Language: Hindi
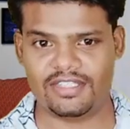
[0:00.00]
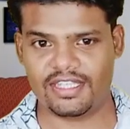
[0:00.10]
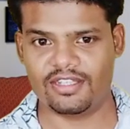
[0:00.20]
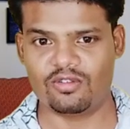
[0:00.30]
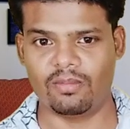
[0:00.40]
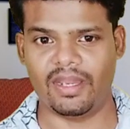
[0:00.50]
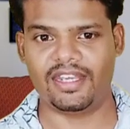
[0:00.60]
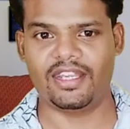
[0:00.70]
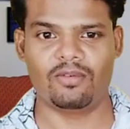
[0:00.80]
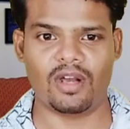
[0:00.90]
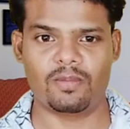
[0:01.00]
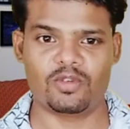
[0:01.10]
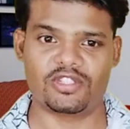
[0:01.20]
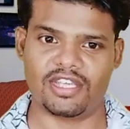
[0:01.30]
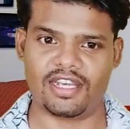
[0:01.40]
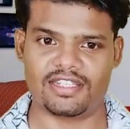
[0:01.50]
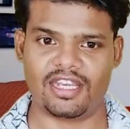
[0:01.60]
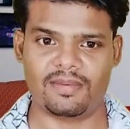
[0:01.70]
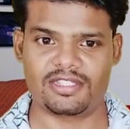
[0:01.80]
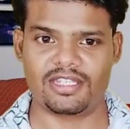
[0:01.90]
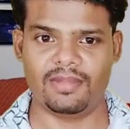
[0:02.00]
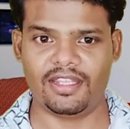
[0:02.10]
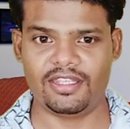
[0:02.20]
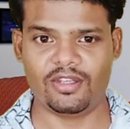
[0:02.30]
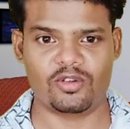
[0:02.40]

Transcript: इसके अंदर जो बैटरी है वो आपको चार हज़ार एम की मिलेगी